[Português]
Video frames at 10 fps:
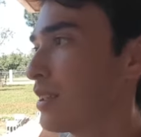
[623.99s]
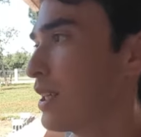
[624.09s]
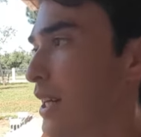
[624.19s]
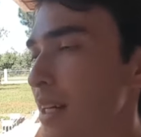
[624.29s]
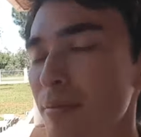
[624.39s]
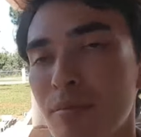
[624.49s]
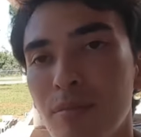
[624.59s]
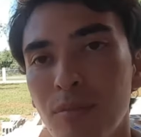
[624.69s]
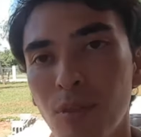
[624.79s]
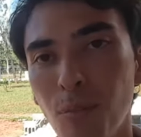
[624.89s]
Que é
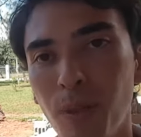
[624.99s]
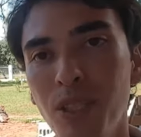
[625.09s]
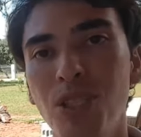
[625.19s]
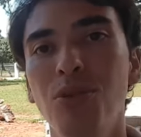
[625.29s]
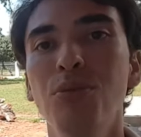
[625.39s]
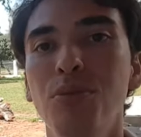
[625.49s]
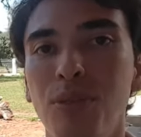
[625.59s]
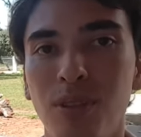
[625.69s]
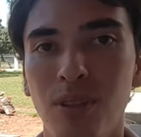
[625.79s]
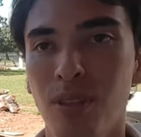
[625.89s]
o plantio,
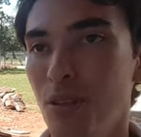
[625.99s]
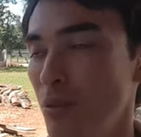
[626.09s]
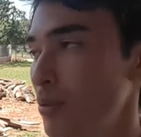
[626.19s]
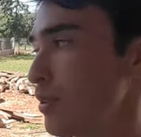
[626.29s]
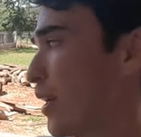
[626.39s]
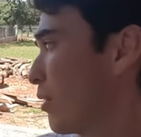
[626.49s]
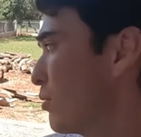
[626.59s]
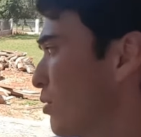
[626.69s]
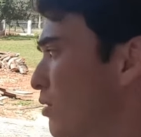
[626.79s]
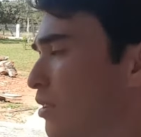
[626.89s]
o, a
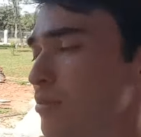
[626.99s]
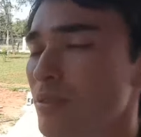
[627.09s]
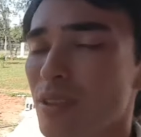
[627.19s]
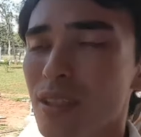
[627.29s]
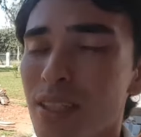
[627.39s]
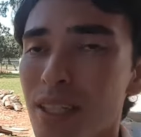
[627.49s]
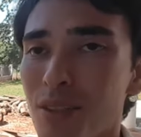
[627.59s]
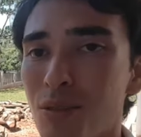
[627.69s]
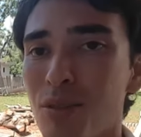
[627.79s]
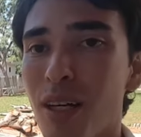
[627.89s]
construção dos
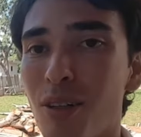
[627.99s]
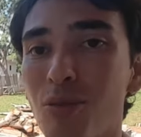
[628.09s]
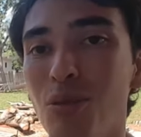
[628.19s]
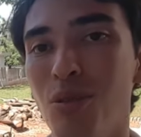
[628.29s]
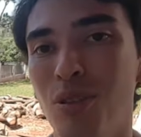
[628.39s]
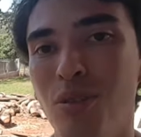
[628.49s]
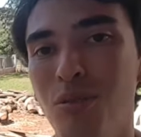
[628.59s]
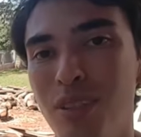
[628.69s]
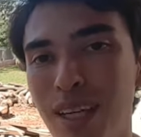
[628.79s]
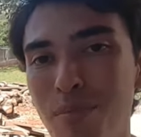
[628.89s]
canteiros, a construção
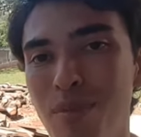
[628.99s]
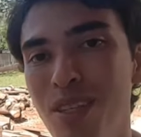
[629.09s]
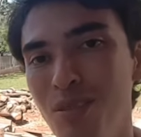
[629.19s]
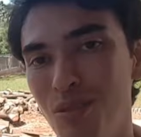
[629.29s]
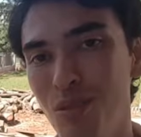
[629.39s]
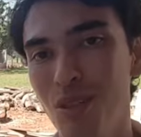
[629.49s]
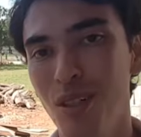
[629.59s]
dos caminhos